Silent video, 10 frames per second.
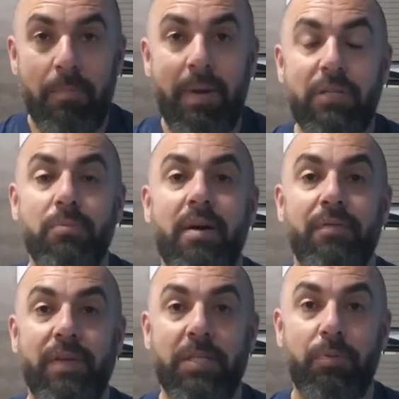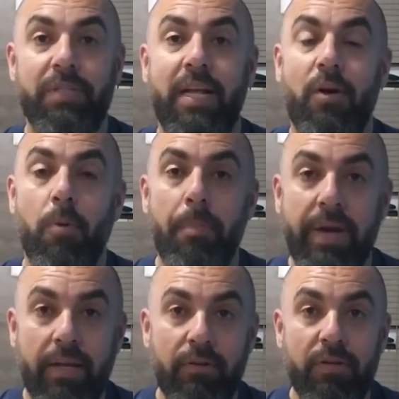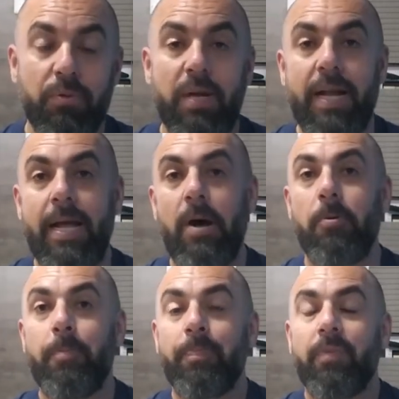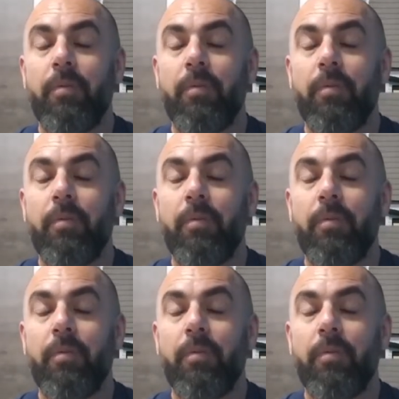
mais uma vez por estar tá acompanhando o nosso canal,